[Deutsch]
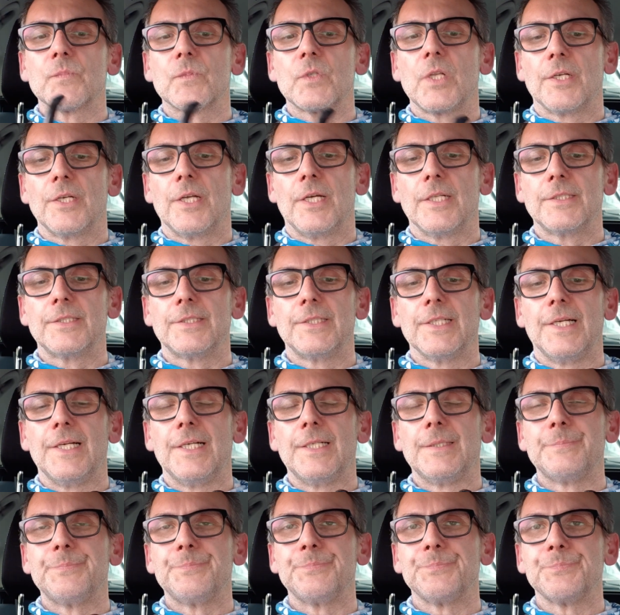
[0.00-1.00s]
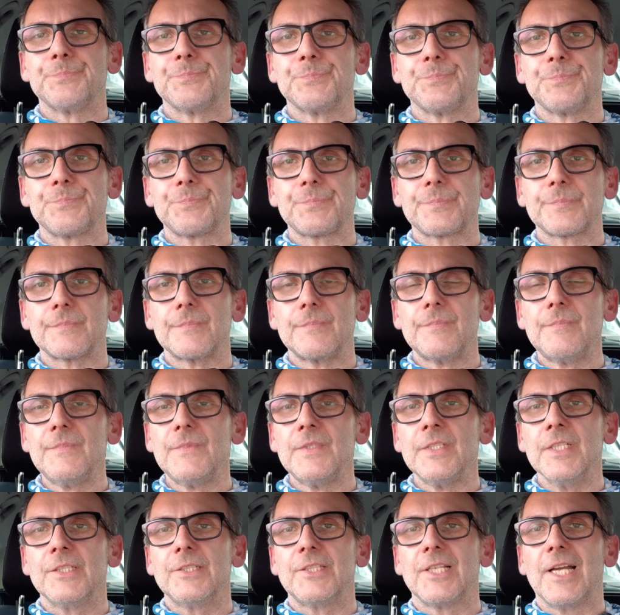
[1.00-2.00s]
Dann hat der
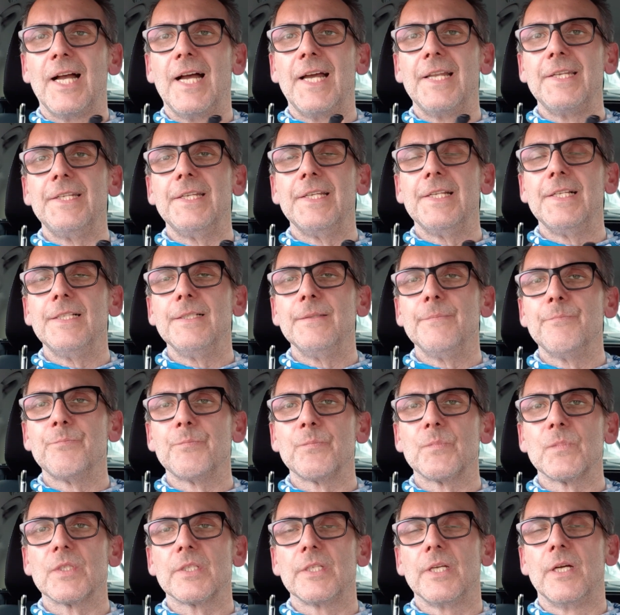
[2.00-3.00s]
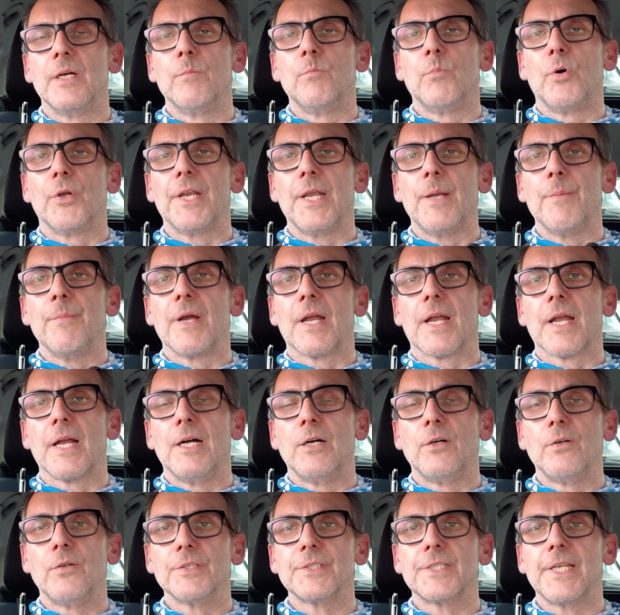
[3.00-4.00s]
Daniel, der Monheimer
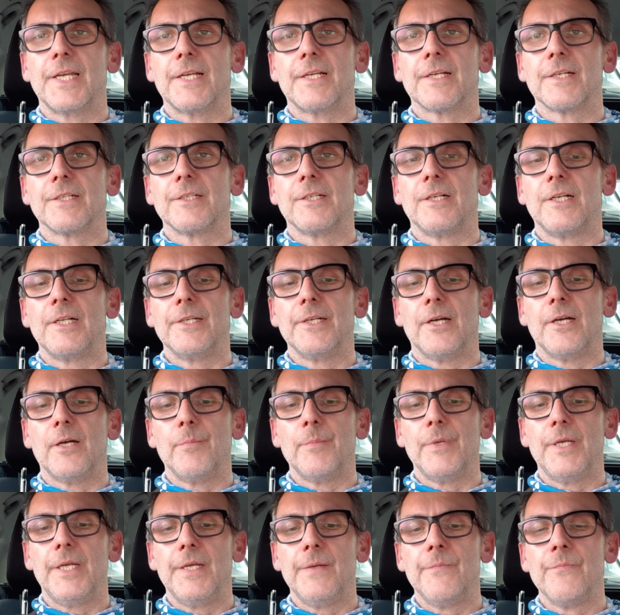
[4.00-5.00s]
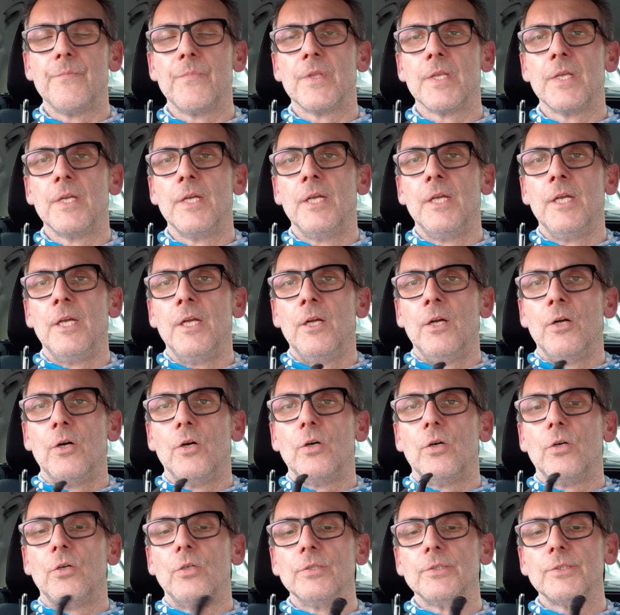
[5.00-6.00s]
Rauch, sein Kanalname.
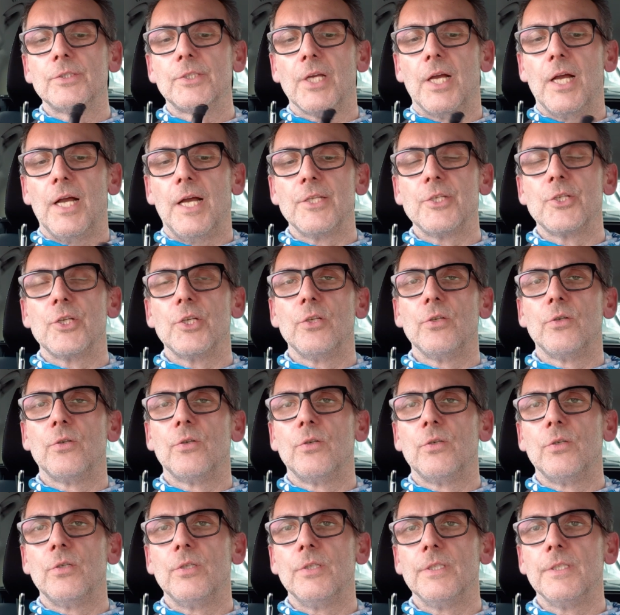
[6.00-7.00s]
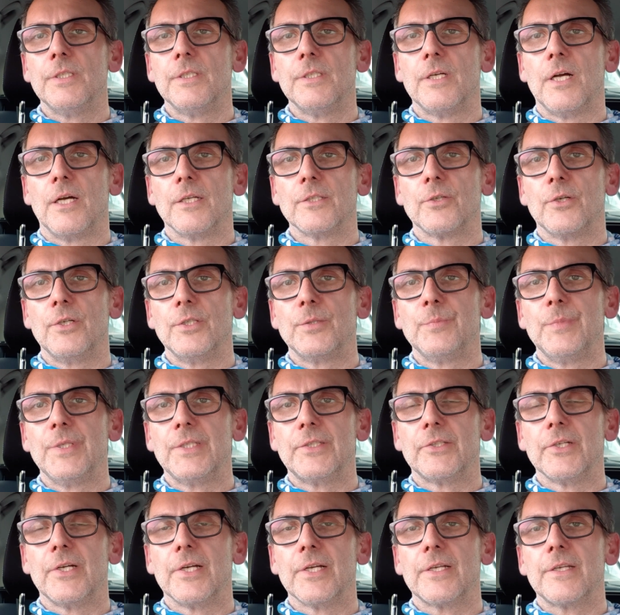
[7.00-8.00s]
Und der Angelo hat heute
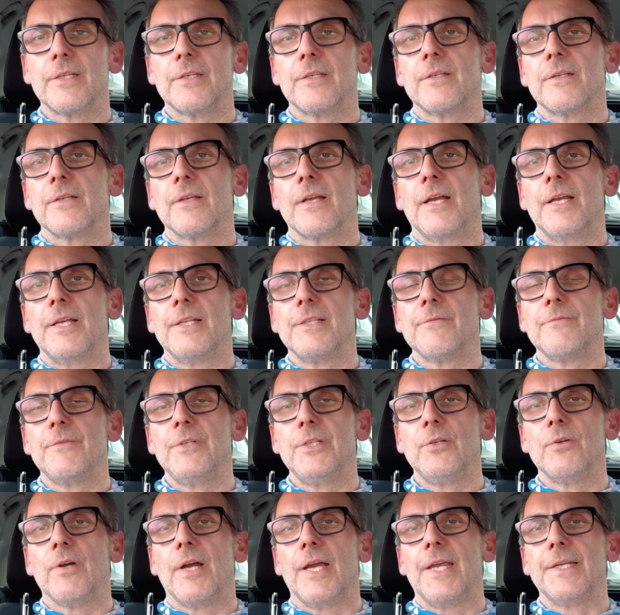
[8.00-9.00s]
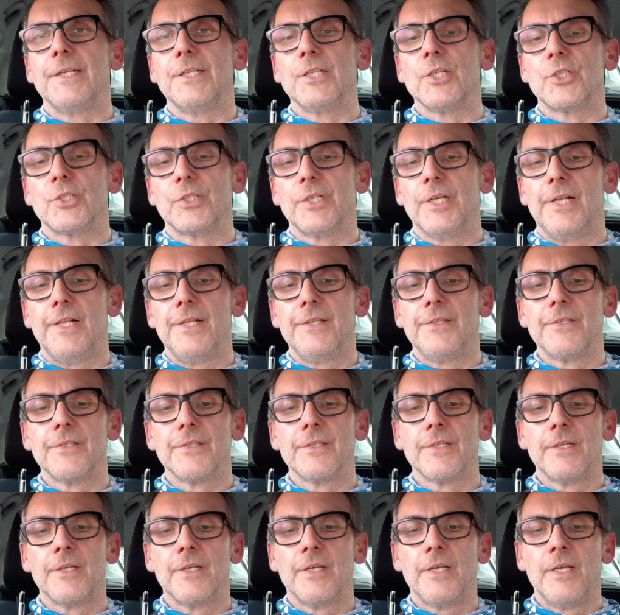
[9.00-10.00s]
Mittag ein Video eingestellt.
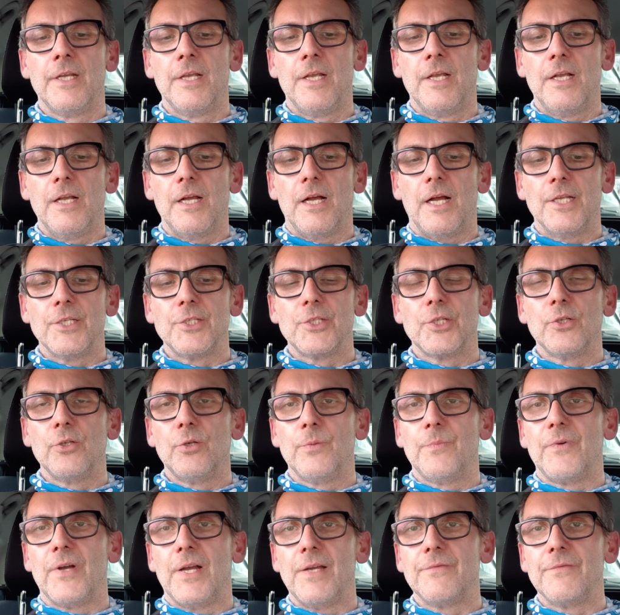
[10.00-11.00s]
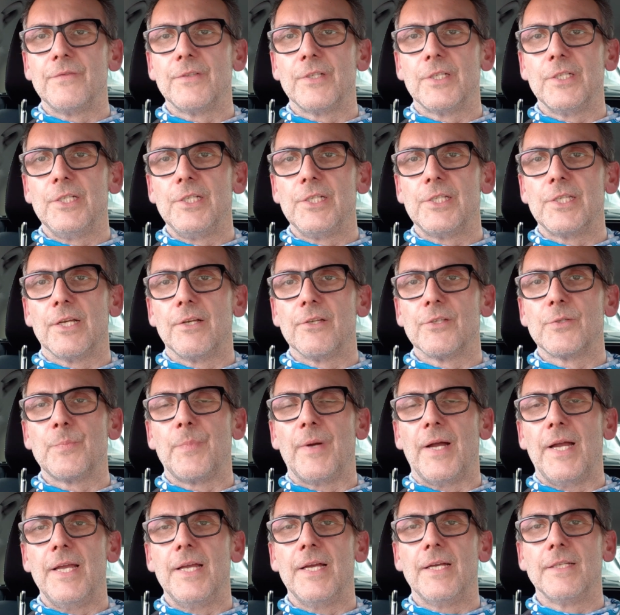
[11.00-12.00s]
Angelo Pfeifengenießer aus
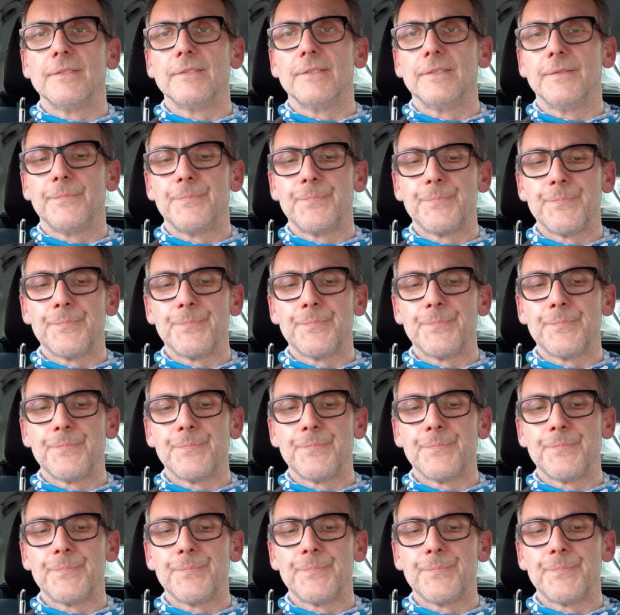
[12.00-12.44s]
Bayern.